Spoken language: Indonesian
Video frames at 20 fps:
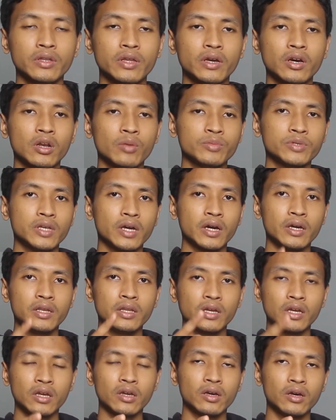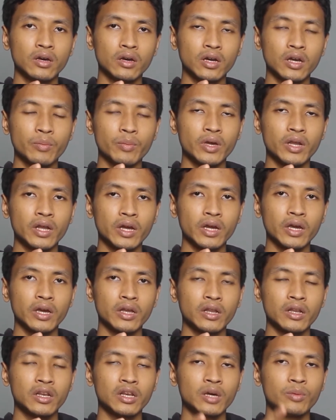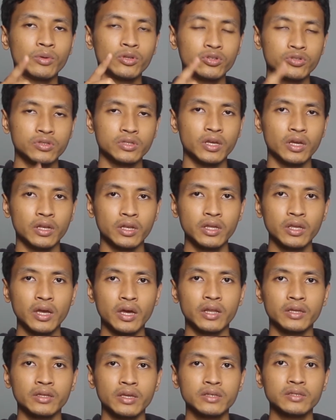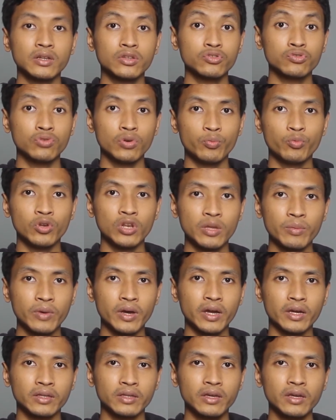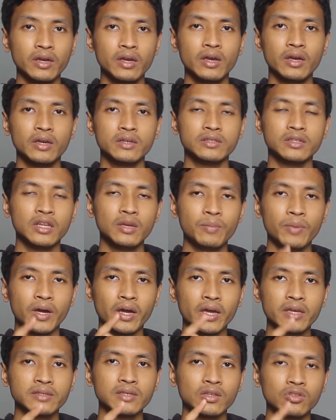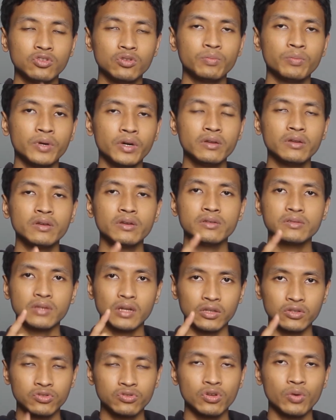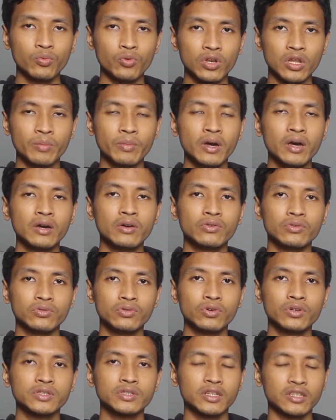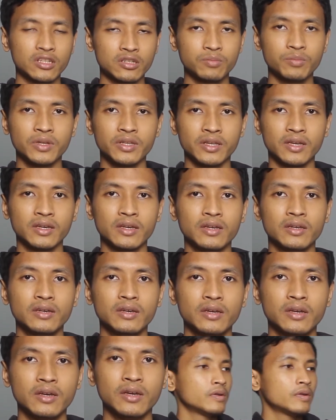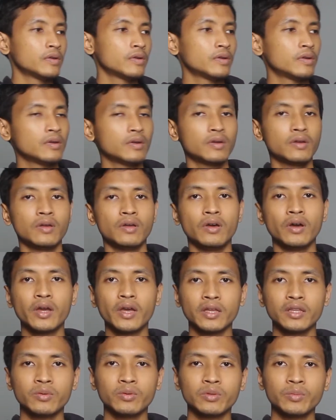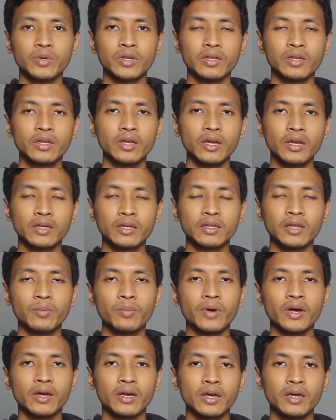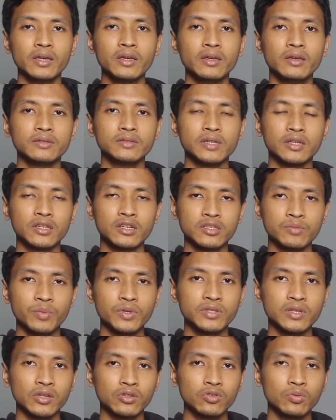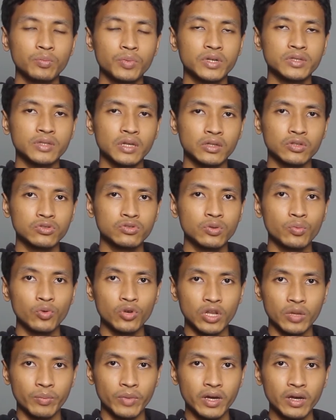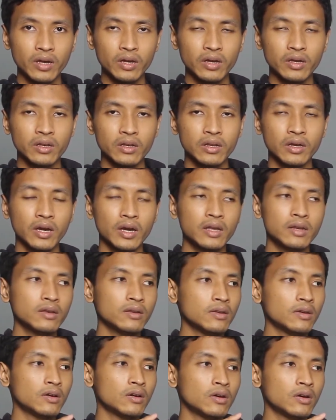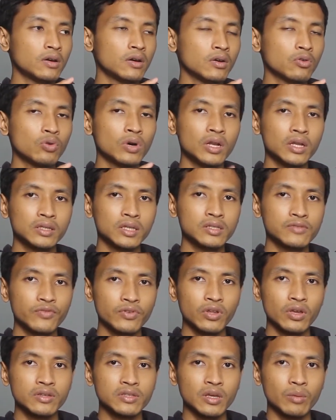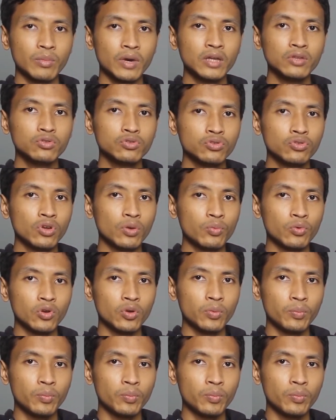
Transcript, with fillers: Jadi kalau misalkan di uh, kamera Canon 600D ini adanya 125 gitu ya. Jadi pakai 1 per 125 untuk shutter speednya. Oke okay, teman-teman, ini kita pakai shutter speed 1 per 125 dengan uh, kualitas video yang sama 720p